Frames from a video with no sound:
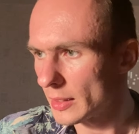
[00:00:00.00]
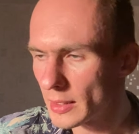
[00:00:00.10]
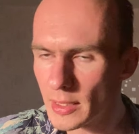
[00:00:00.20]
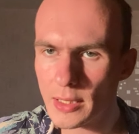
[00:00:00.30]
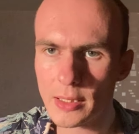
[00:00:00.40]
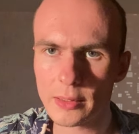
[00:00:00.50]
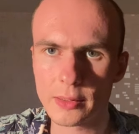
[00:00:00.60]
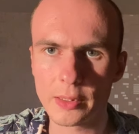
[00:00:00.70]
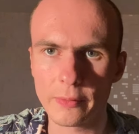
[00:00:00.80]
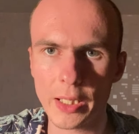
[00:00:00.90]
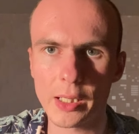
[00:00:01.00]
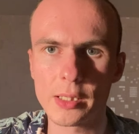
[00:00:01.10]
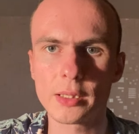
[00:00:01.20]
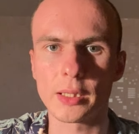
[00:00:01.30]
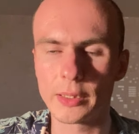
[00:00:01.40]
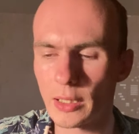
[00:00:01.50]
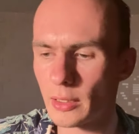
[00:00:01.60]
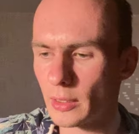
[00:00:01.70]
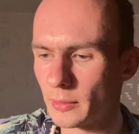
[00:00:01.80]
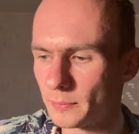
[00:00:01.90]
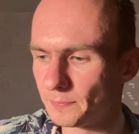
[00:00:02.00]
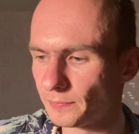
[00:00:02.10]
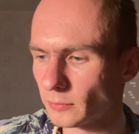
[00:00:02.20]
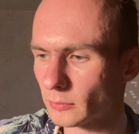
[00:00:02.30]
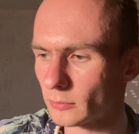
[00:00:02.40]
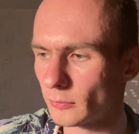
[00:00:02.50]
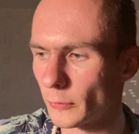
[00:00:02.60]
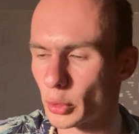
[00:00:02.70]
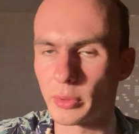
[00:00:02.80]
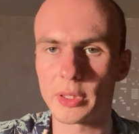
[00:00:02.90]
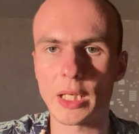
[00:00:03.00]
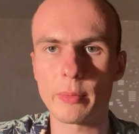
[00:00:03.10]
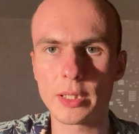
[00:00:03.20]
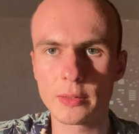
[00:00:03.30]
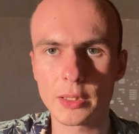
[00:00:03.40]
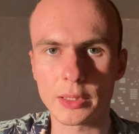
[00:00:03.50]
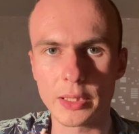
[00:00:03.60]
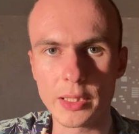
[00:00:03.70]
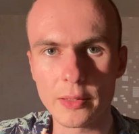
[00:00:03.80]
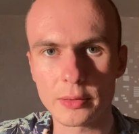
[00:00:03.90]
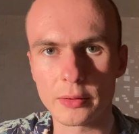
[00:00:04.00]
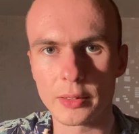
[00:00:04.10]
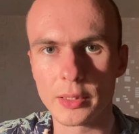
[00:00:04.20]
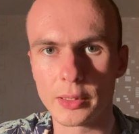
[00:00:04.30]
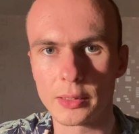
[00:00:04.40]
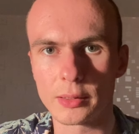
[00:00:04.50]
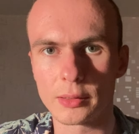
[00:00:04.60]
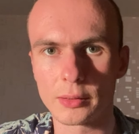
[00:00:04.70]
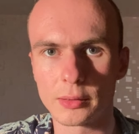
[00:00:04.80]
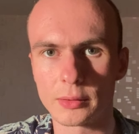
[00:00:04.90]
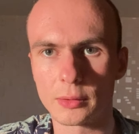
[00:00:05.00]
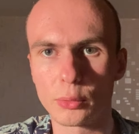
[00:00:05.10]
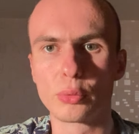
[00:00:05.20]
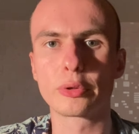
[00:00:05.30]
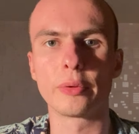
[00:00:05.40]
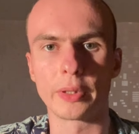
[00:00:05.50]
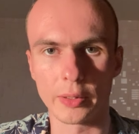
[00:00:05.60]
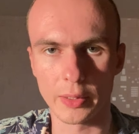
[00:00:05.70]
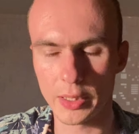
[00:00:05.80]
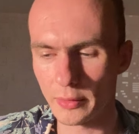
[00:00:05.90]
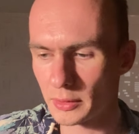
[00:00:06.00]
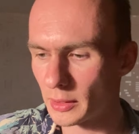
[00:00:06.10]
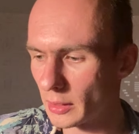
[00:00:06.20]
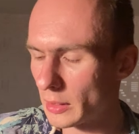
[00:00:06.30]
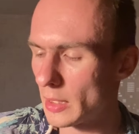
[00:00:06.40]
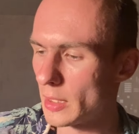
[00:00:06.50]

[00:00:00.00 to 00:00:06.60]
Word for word: И товарищ с канала, в общем-то, самый известный девственник, э, ну, условно говоря, девственник,